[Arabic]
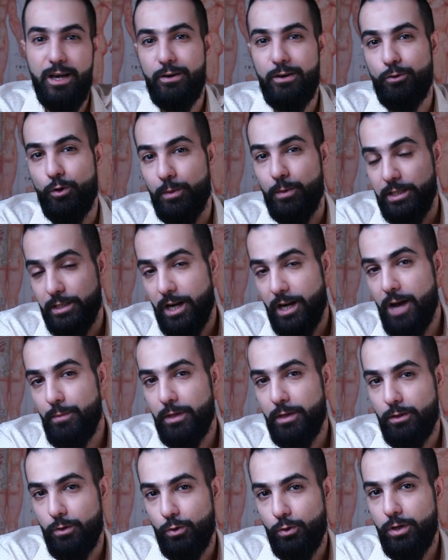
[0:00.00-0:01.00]
ومن رام
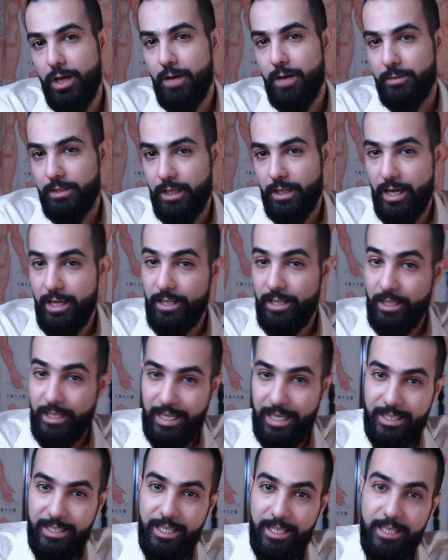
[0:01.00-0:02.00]
العلا من غير
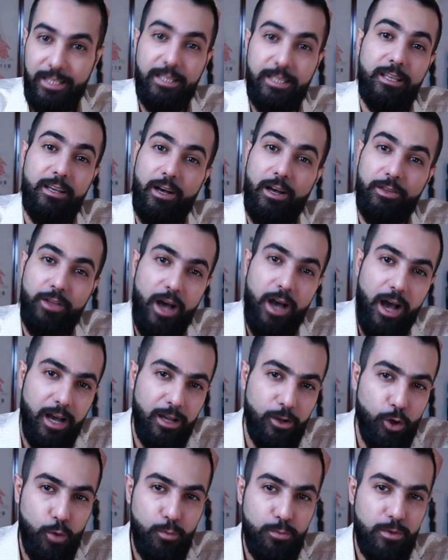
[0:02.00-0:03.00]
كد أضاع
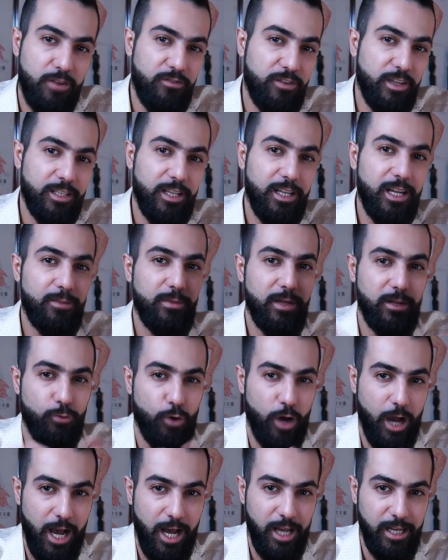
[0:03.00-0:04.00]
العمر في طلب
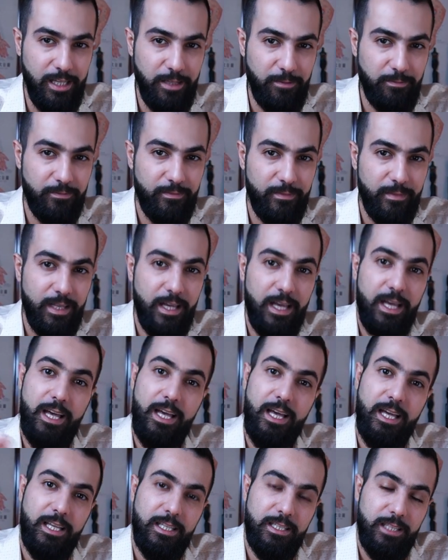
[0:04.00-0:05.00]
المحال
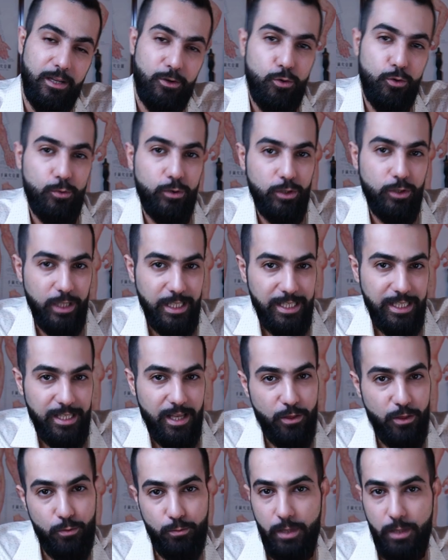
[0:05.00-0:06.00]
تروم العز
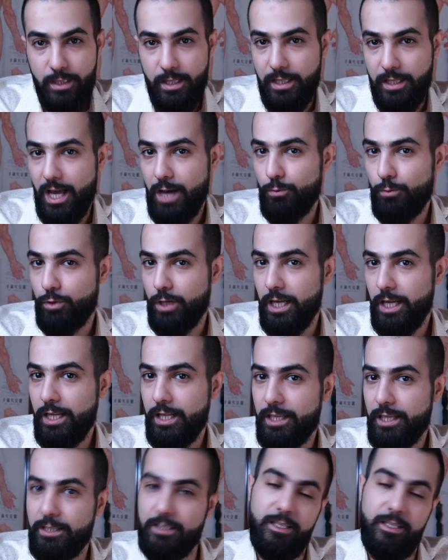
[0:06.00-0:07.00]
ثم تنام
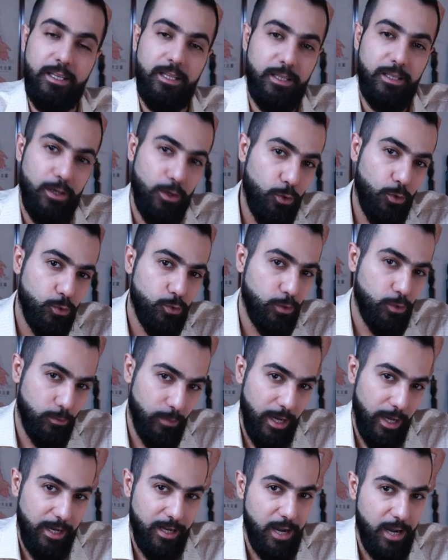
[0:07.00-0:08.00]
ليلا يغوص
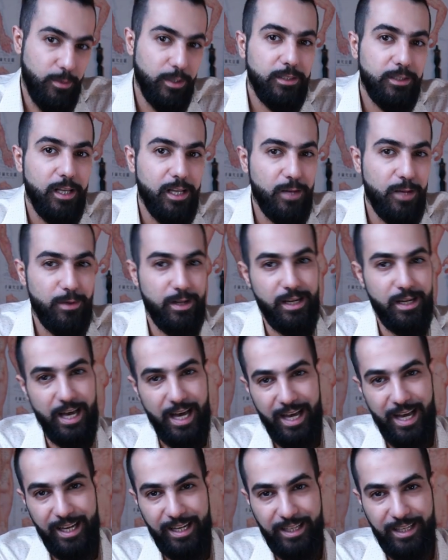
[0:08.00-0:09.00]
البحر من طلب
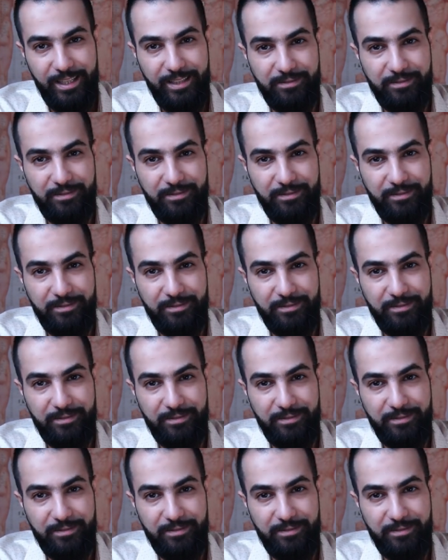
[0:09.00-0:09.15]
اللآلي